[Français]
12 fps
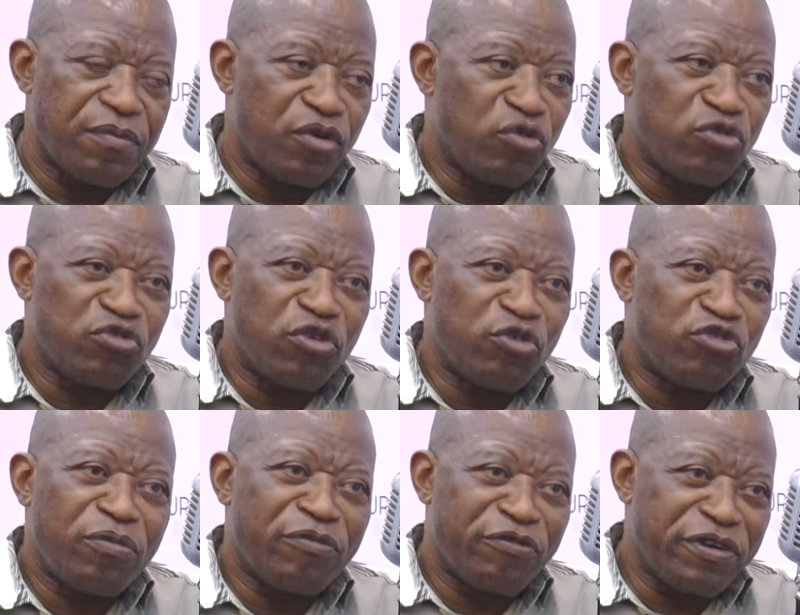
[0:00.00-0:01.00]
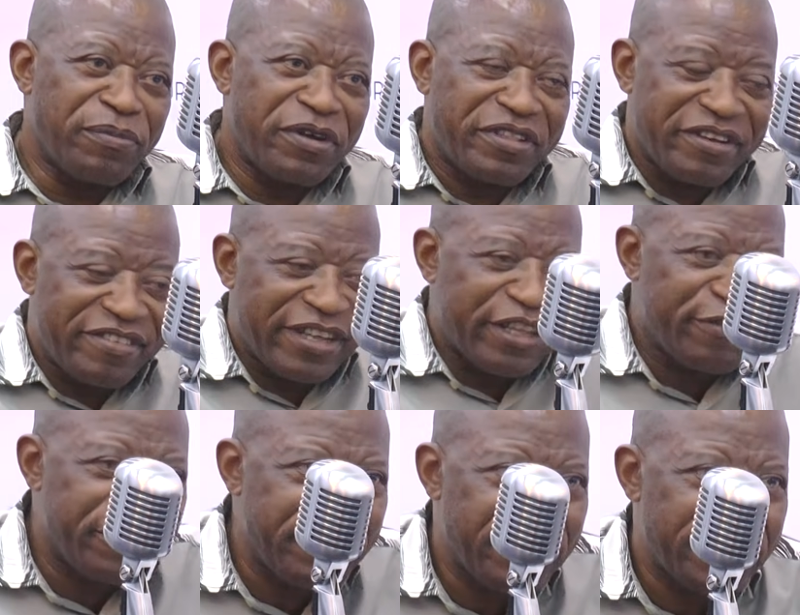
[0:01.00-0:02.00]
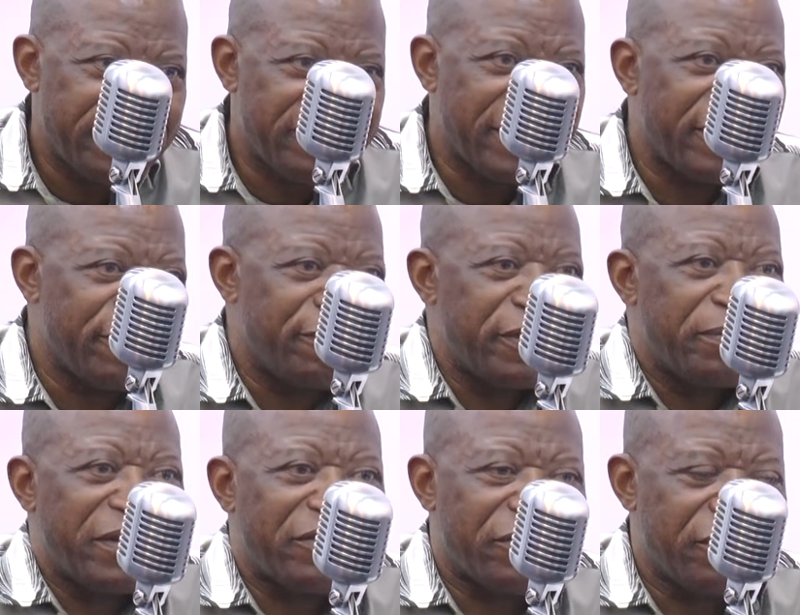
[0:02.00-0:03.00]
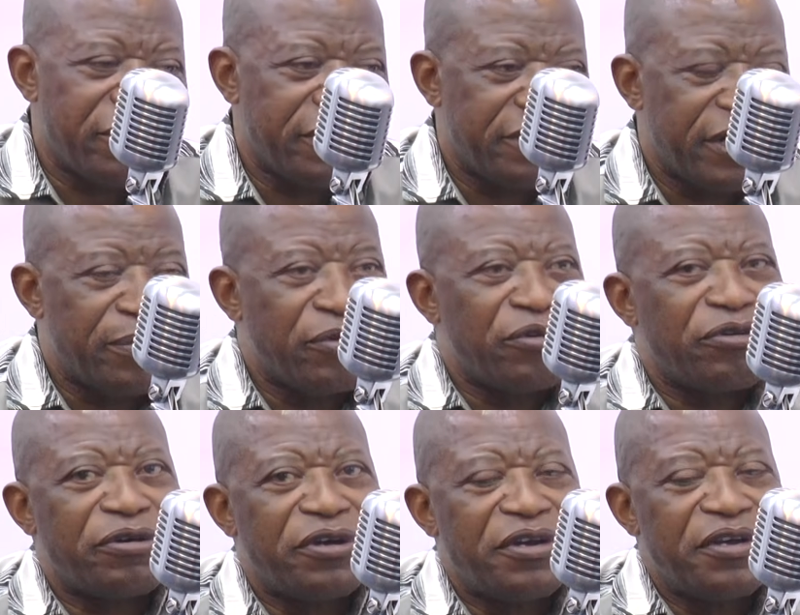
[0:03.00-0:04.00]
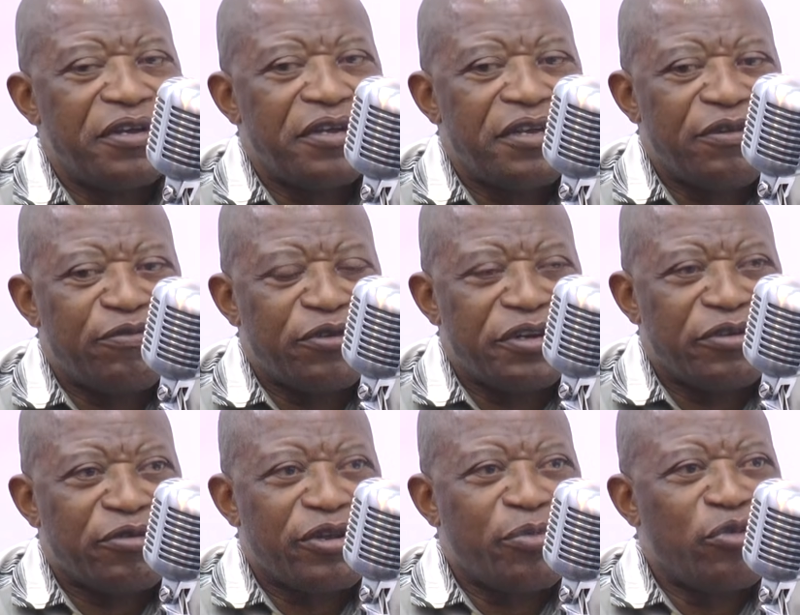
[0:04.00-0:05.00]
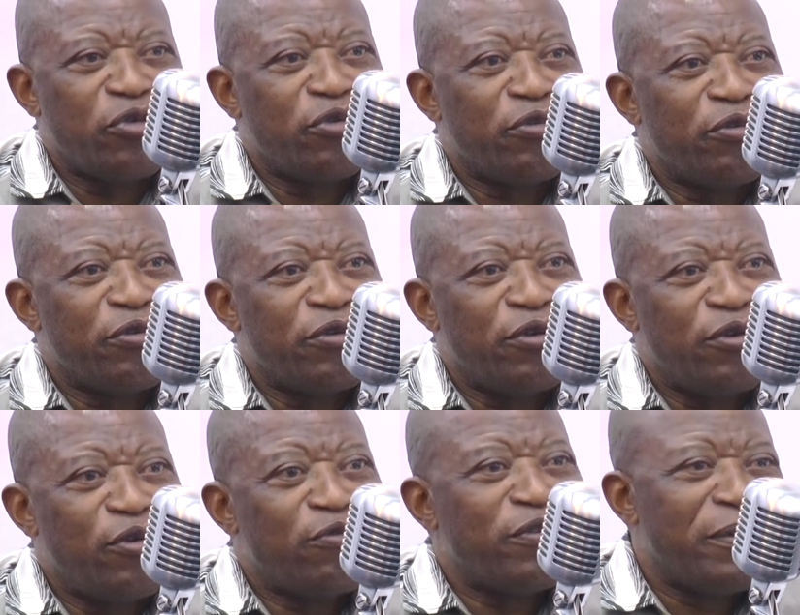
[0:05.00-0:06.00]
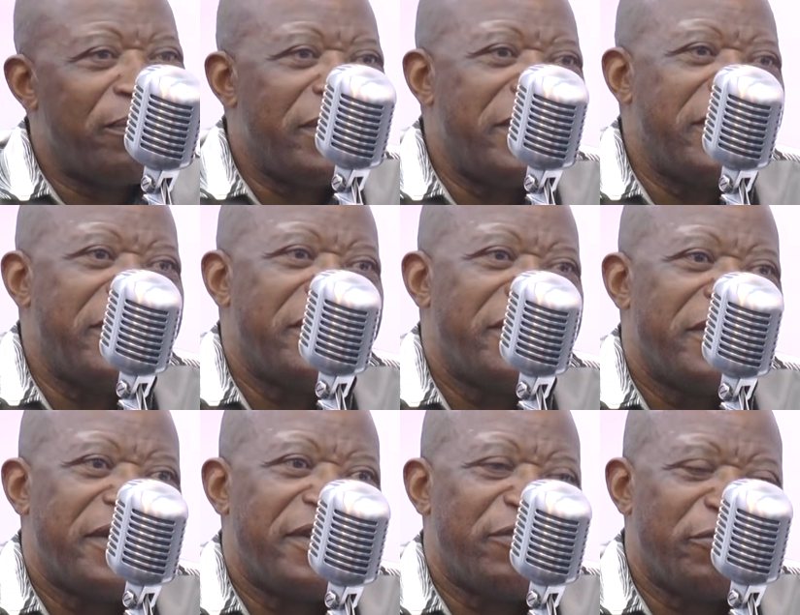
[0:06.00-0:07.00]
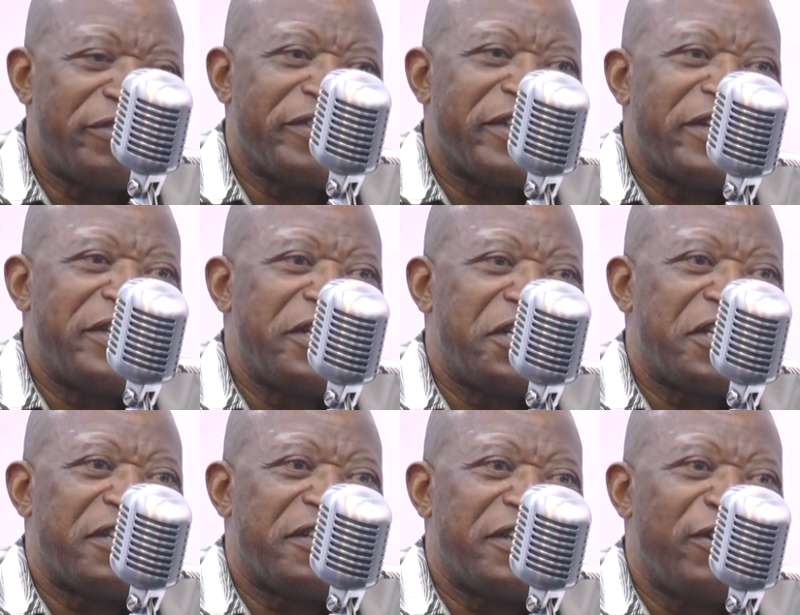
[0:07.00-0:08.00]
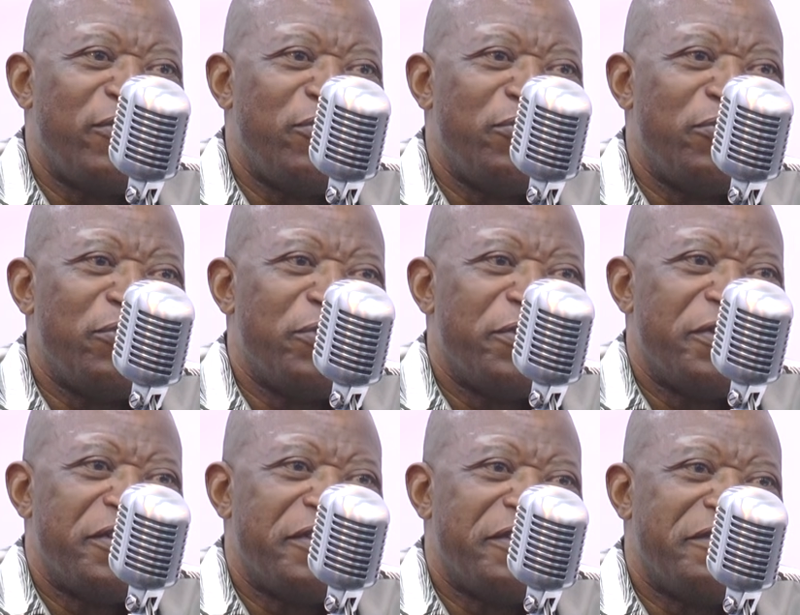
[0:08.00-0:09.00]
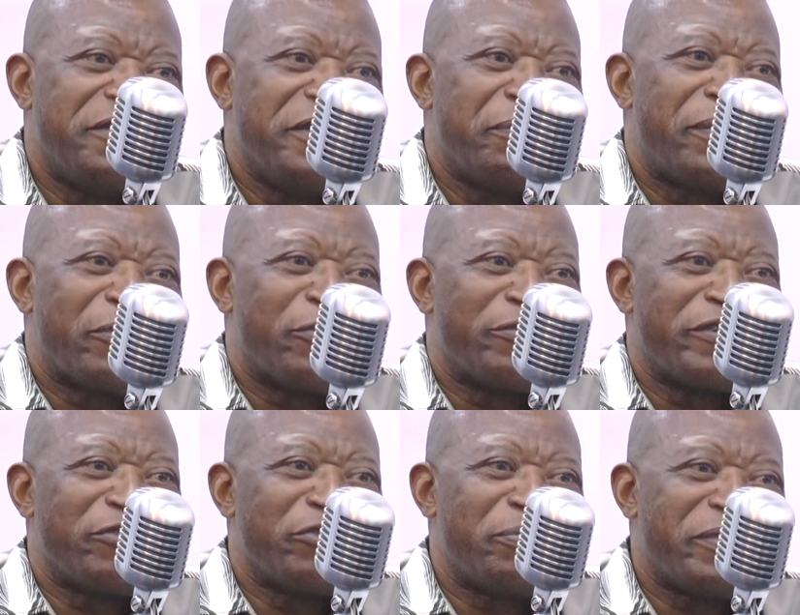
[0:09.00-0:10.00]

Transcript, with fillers: Bon, nous, sommes vraiment très satisfaits. Satisfaits parce que d'abord, il faut dire que depuis le 20 mai, et de cette année, j'ai été élu désigné par consensus